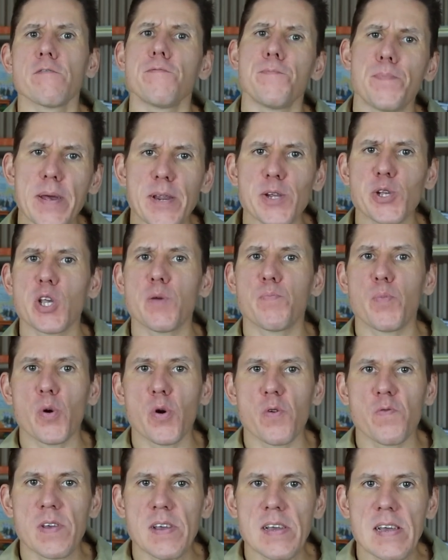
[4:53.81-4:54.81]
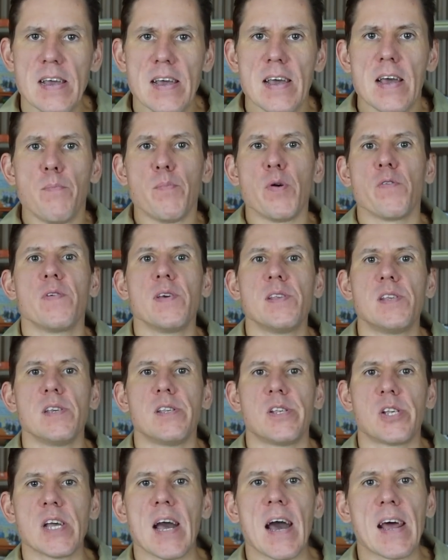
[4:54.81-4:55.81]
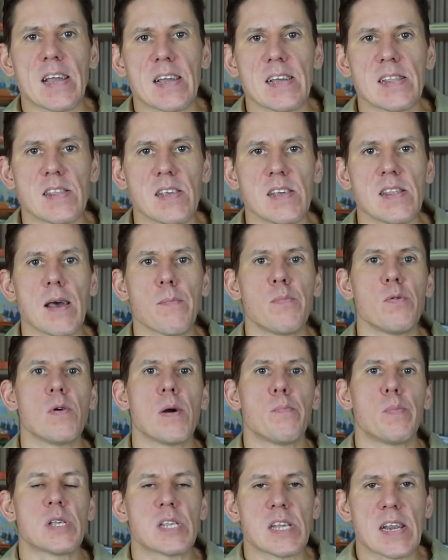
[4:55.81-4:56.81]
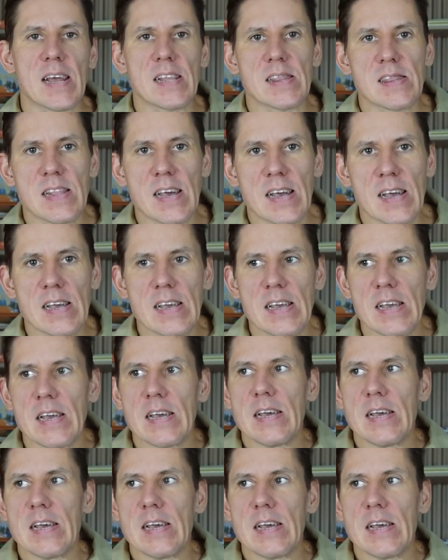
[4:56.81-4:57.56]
W pierwszej połowie powiedzieć, że Argentyna była bezradna,